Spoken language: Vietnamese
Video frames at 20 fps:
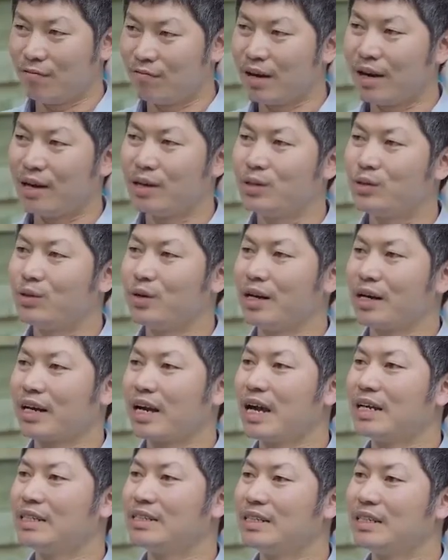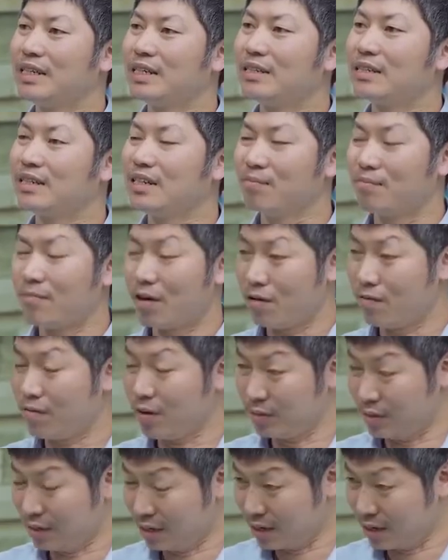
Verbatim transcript: nó vận chuyển canxi từ máu vào